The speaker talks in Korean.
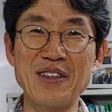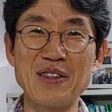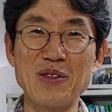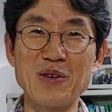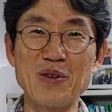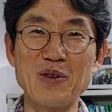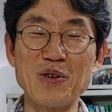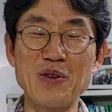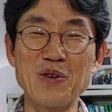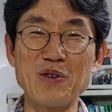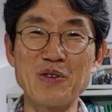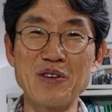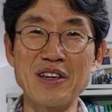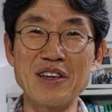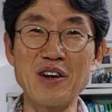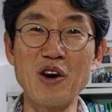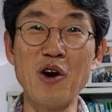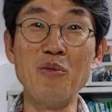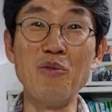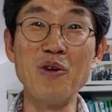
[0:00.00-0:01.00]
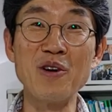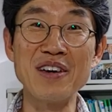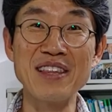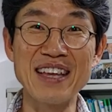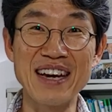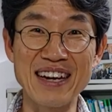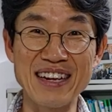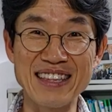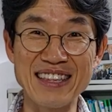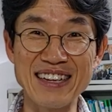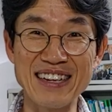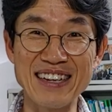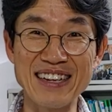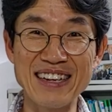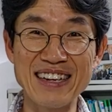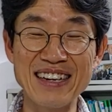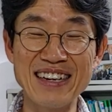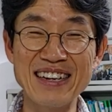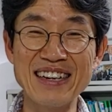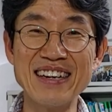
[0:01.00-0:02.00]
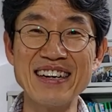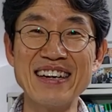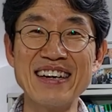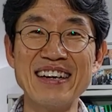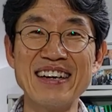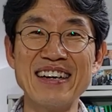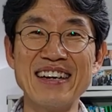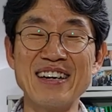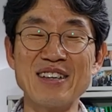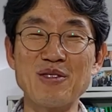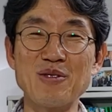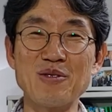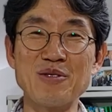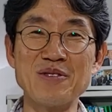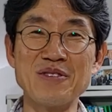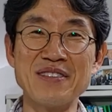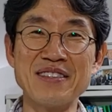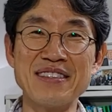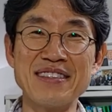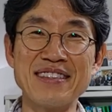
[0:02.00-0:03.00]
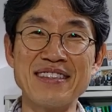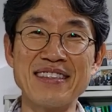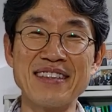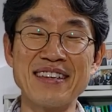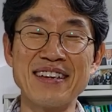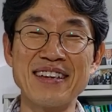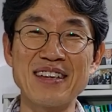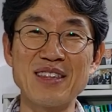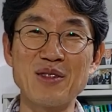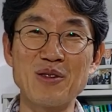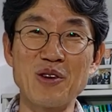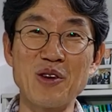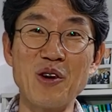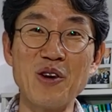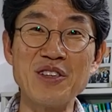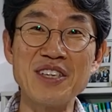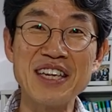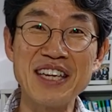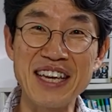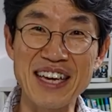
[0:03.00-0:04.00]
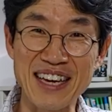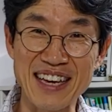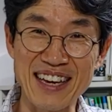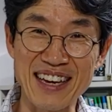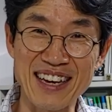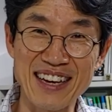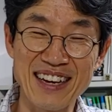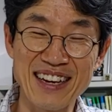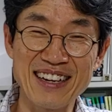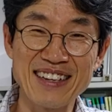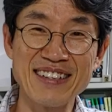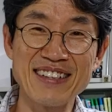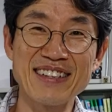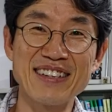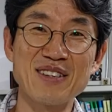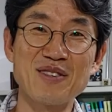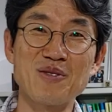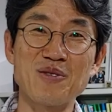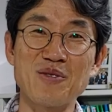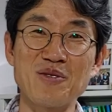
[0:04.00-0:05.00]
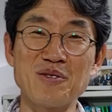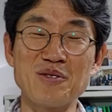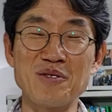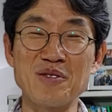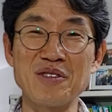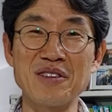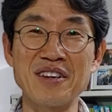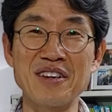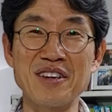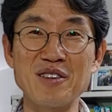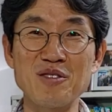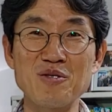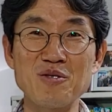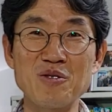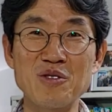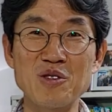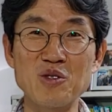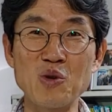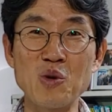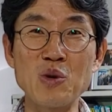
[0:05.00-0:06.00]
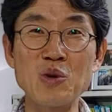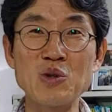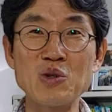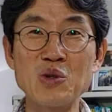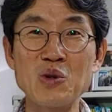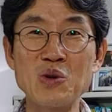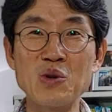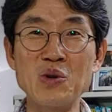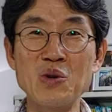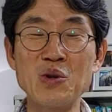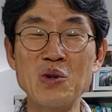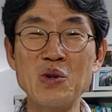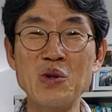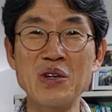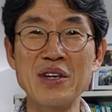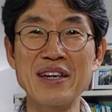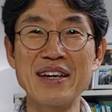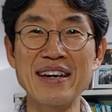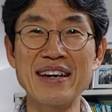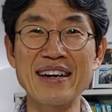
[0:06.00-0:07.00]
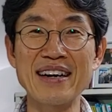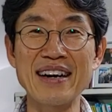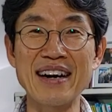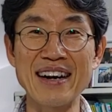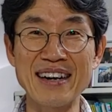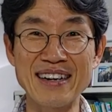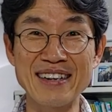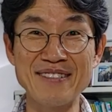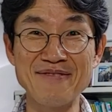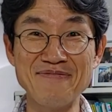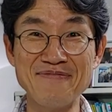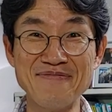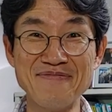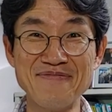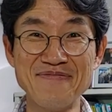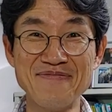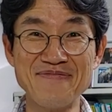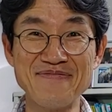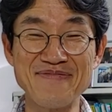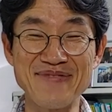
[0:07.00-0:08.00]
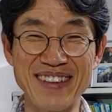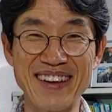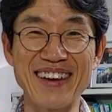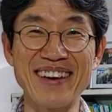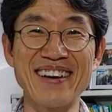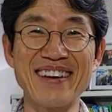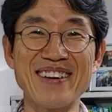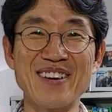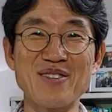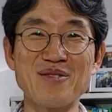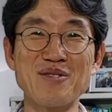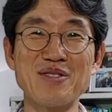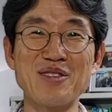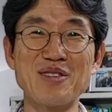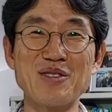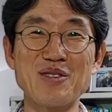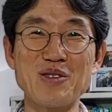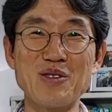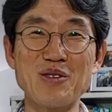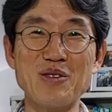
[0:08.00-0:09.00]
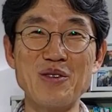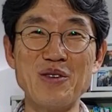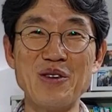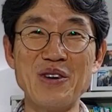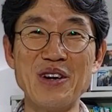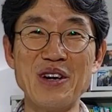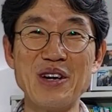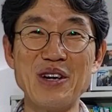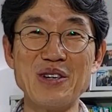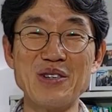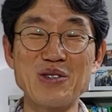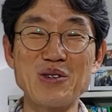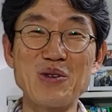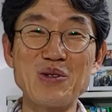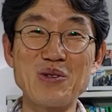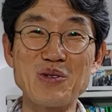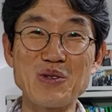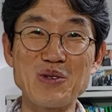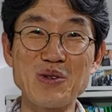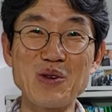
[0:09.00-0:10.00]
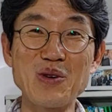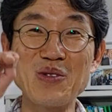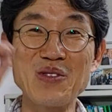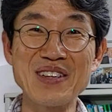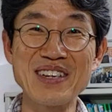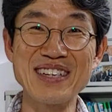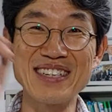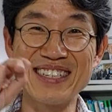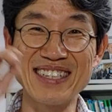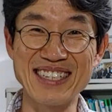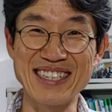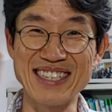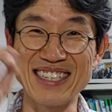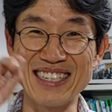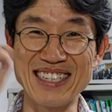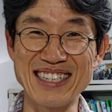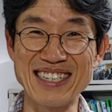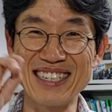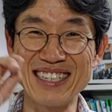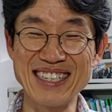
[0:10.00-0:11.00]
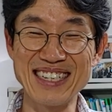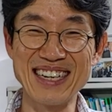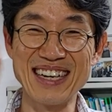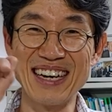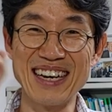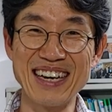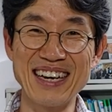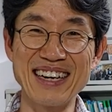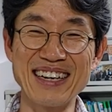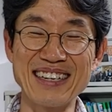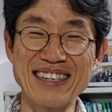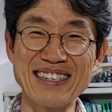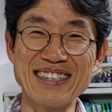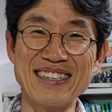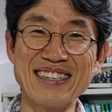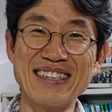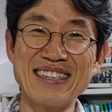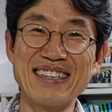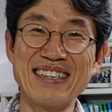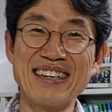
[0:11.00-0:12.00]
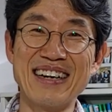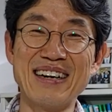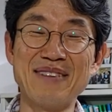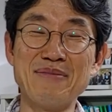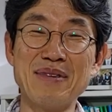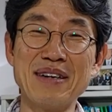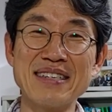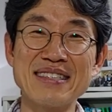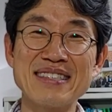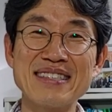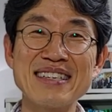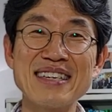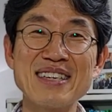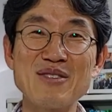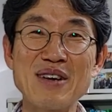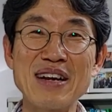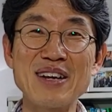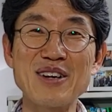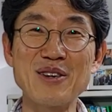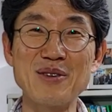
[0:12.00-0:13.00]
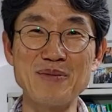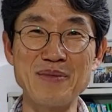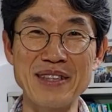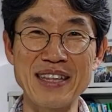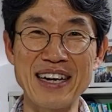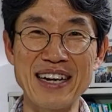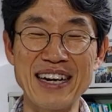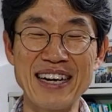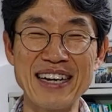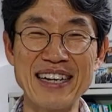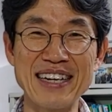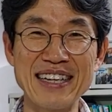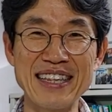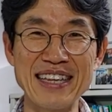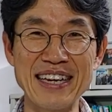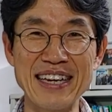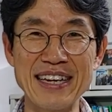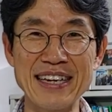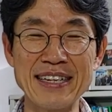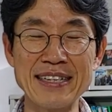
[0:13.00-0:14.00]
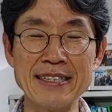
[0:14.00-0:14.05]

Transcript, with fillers: 또 우리 어버이날 때 아, 또는 또 연인에게 또는 그래도 종종 가끔 네 여러분들 또 손으로 손글씨 를 아마 쓰기도 할 겁니다. 네.